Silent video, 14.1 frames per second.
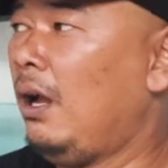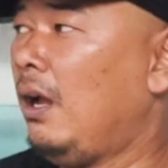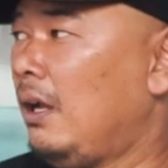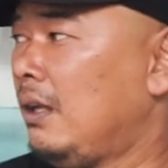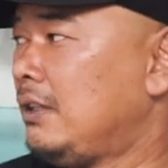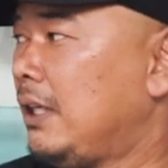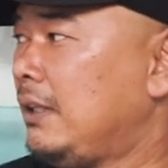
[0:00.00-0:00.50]

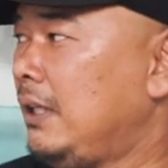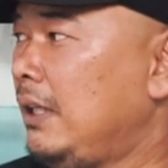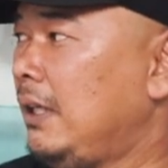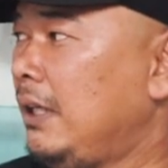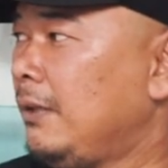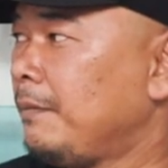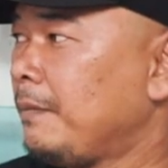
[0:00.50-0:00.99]
ah,
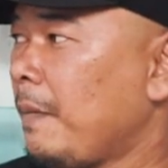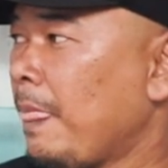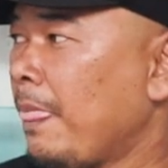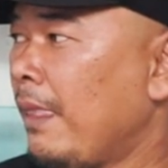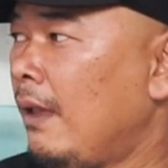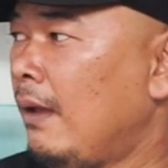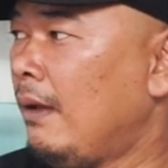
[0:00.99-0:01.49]
jadi
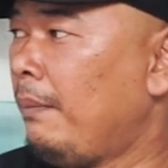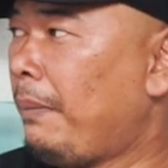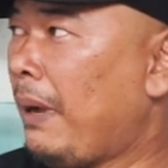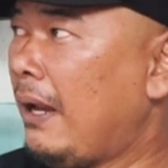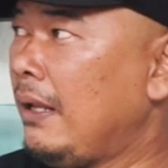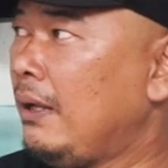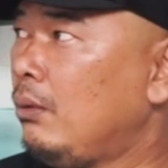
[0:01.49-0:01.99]

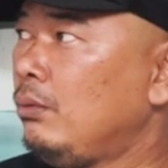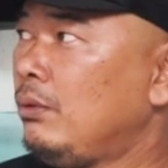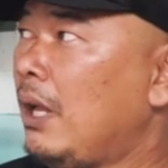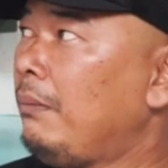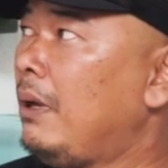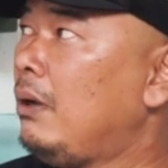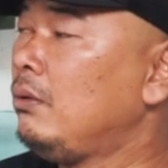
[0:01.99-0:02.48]
paling
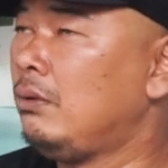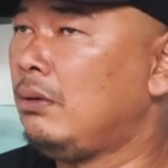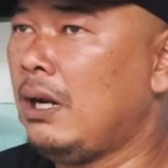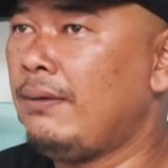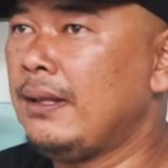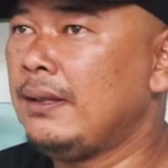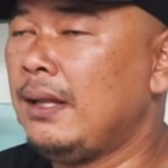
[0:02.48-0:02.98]
utama untuk
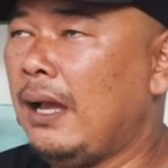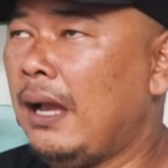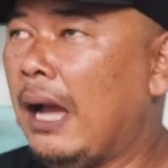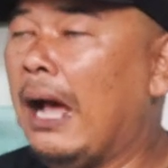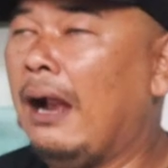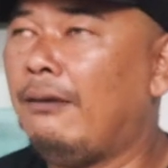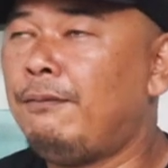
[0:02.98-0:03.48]
rawat
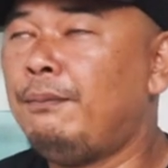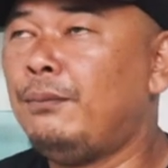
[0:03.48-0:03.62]
half